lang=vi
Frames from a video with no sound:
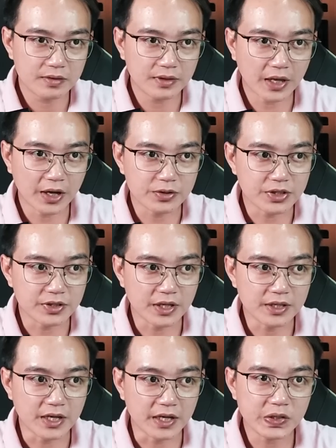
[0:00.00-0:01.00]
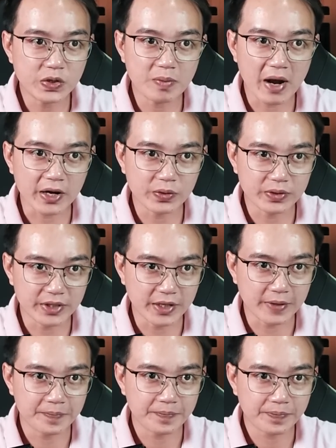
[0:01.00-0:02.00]
Theo sự chỉ dẫn của bà
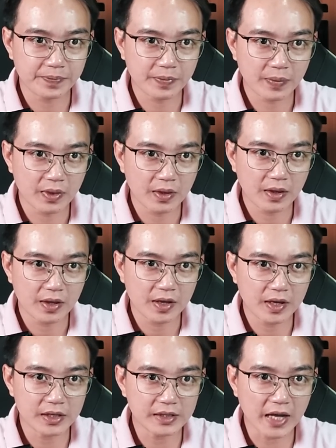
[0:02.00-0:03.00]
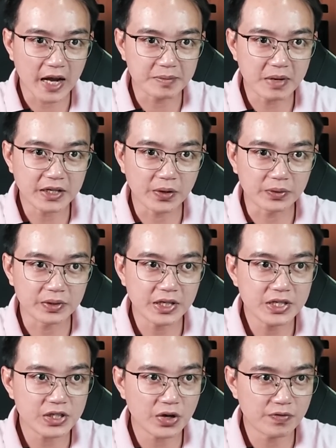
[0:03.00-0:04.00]
Kunthia, anh Tài bắt đầu
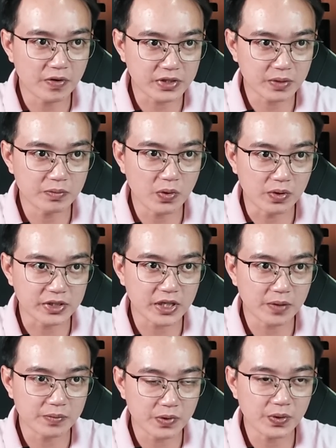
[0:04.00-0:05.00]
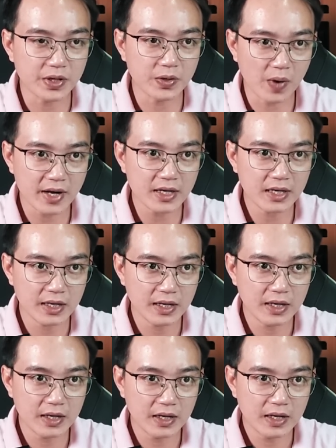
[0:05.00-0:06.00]
tiến sâu vào trong buồng trong của y quán,
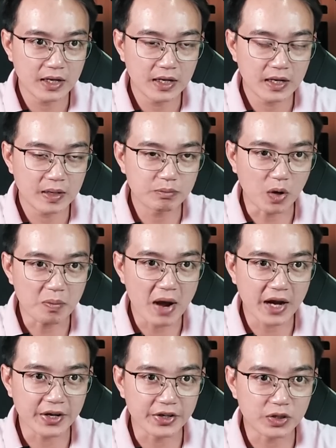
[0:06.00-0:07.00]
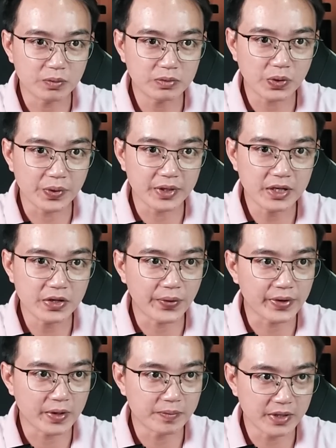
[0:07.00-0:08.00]
bỏ ba người chúng tôi đứng ngồi
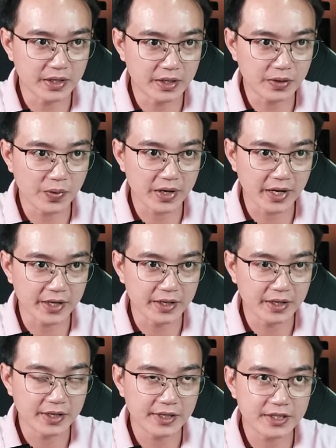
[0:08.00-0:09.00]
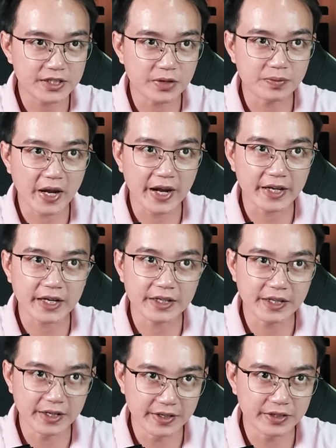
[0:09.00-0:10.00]
không yên ở ngoài này trong 2 canh
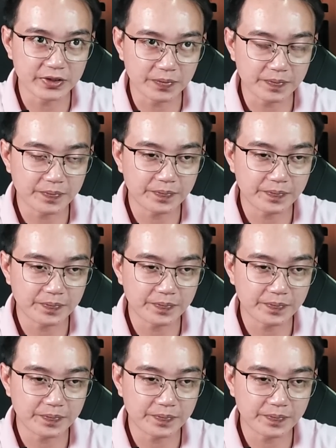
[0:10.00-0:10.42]
giờ liên tục.